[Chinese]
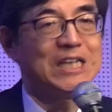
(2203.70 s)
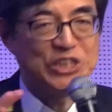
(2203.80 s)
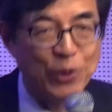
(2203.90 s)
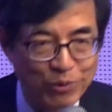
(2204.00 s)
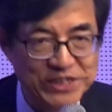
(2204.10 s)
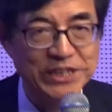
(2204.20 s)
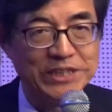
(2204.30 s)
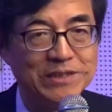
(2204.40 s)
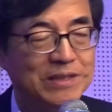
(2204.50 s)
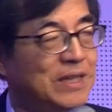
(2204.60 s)
友
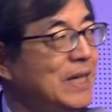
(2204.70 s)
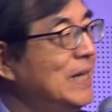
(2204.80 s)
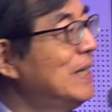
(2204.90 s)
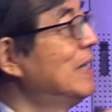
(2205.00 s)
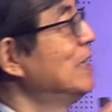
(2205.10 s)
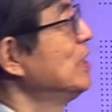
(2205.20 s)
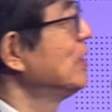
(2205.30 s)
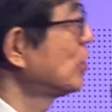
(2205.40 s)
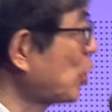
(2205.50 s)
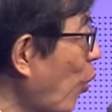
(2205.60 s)
情，
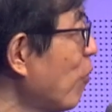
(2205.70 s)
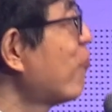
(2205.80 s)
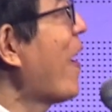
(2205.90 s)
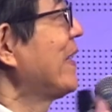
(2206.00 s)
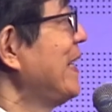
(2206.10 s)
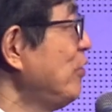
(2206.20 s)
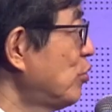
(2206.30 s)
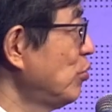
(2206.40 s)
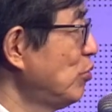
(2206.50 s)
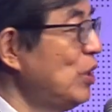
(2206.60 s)
都反映
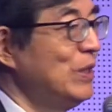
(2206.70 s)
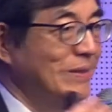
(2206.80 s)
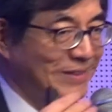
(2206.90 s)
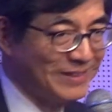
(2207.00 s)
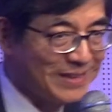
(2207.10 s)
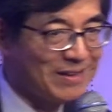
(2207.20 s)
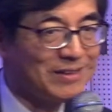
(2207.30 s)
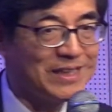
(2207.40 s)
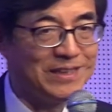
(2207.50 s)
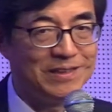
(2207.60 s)
出上
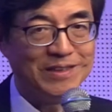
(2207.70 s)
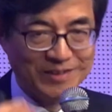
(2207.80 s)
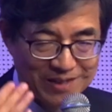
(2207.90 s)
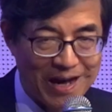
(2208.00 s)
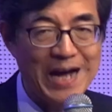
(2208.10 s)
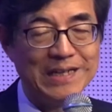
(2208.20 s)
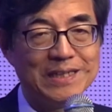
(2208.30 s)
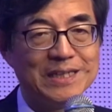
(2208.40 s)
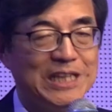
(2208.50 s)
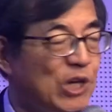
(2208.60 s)
帝的爱，
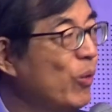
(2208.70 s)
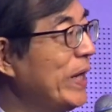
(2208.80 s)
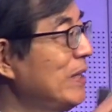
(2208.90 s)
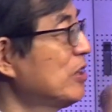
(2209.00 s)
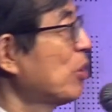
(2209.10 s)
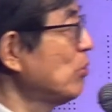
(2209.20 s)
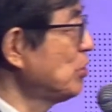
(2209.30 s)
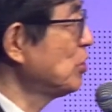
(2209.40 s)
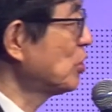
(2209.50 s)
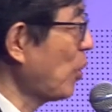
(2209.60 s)
因为都
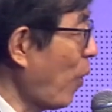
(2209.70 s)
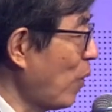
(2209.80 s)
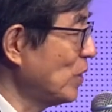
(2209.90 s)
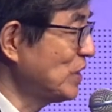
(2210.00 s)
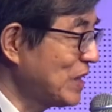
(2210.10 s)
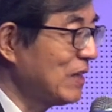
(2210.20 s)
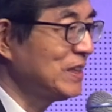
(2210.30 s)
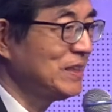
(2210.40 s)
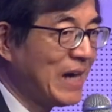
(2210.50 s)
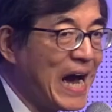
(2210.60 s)
是从上
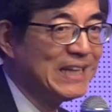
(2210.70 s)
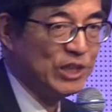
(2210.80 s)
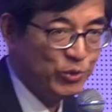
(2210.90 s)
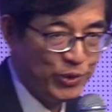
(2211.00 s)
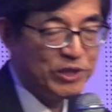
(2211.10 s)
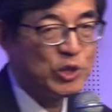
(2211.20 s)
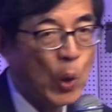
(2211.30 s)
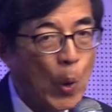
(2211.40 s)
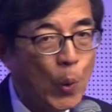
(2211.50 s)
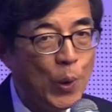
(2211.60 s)
帝爱的源
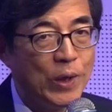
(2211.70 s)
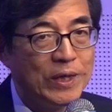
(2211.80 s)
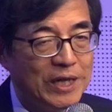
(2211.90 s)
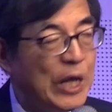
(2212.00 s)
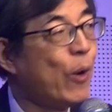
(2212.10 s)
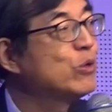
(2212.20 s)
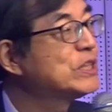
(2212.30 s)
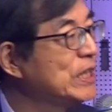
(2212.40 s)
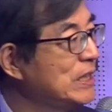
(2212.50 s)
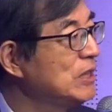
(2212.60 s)
头流
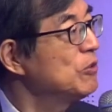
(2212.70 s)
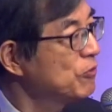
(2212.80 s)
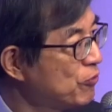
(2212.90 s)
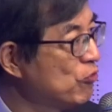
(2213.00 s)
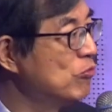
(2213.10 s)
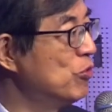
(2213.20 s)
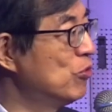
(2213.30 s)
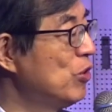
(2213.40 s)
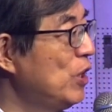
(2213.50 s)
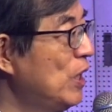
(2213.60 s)
经父母、
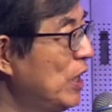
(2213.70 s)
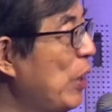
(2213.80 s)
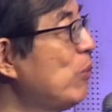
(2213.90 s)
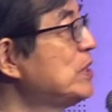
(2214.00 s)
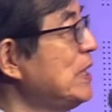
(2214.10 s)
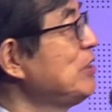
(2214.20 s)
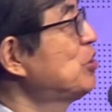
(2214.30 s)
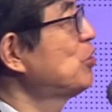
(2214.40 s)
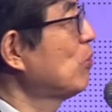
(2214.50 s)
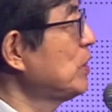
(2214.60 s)
流经
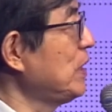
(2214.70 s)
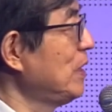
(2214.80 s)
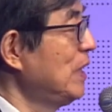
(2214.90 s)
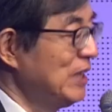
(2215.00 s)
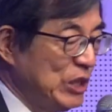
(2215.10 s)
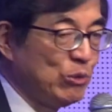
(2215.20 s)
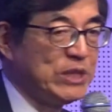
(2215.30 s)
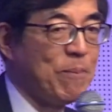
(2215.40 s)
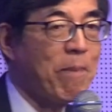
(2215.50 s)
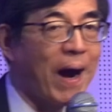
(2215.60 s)
兄弟、流
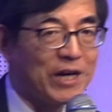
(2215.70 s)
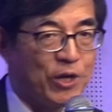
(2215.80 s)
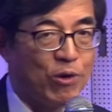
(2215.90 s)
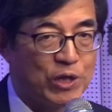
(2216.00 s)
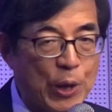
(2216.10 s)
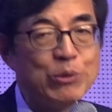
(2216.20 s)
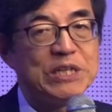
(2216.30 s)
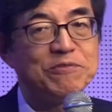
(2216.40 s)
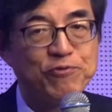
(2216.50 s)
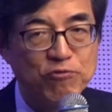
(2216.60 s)
经朋友、流
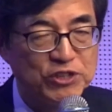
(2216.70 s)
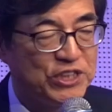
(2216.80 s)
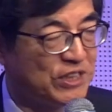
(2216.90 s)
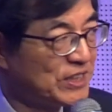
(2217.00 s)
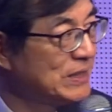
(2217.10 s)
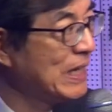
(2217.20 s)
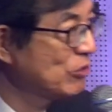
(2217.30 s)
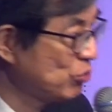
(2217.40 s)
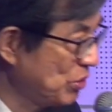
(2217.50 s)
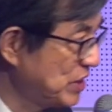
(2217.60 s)
经夫妻的身上
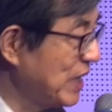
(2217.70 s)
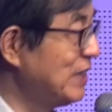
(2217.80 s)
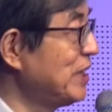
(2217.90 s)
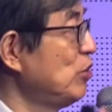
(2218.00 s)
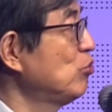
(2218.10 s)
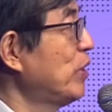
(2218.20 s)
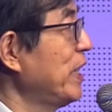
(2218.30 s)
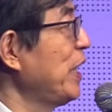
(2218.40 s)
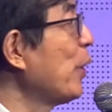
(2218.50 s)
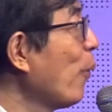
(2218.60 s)
所呈现出来。
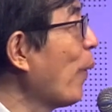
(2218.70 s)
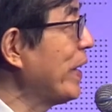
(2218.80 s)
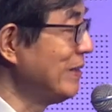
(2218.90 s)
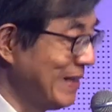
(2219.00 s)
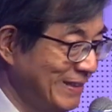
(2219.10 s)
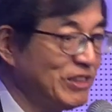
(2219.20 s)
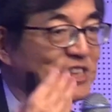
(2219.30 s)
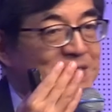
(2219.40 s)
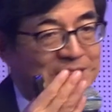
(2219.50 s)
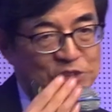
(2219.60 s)
因为人是
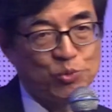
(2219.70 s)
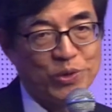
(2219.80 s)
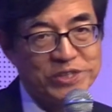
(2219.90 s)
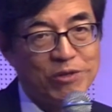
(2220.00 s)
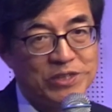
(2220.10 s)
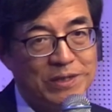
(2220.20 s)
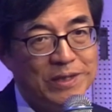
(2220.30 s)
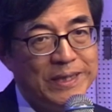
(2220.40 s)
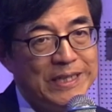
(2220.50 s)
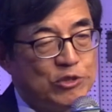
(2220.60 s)
上帝所造的，
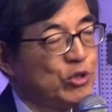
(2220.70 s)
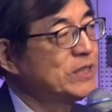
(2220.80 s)
所以